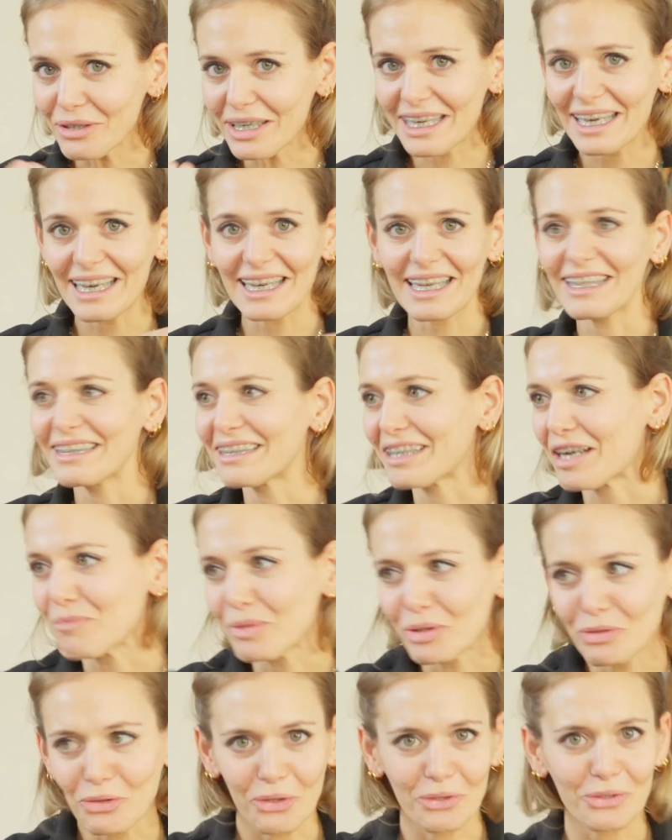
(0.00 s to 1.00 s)
en el que
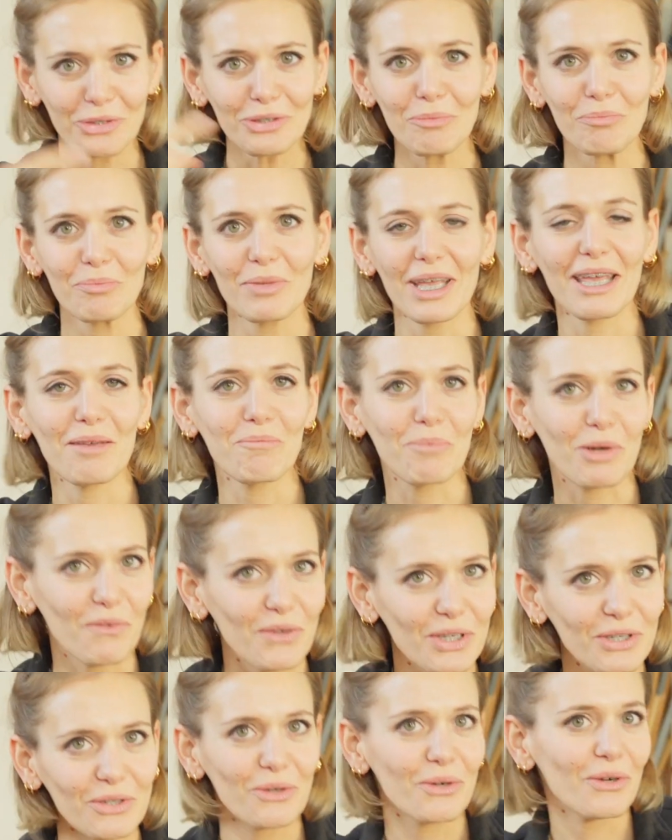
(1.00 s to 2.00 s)
entramos todos, eh,
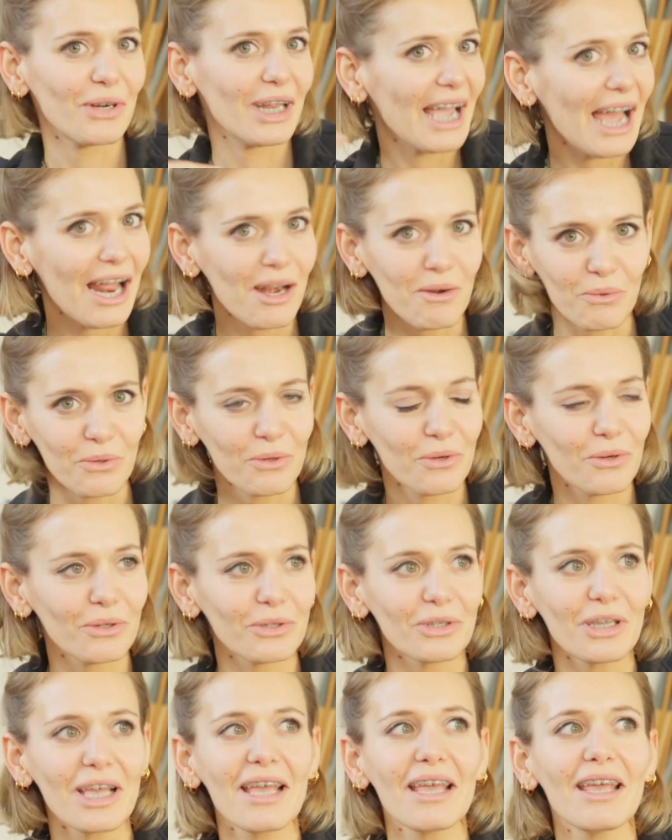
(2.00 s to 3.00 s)
profesores, alumnos,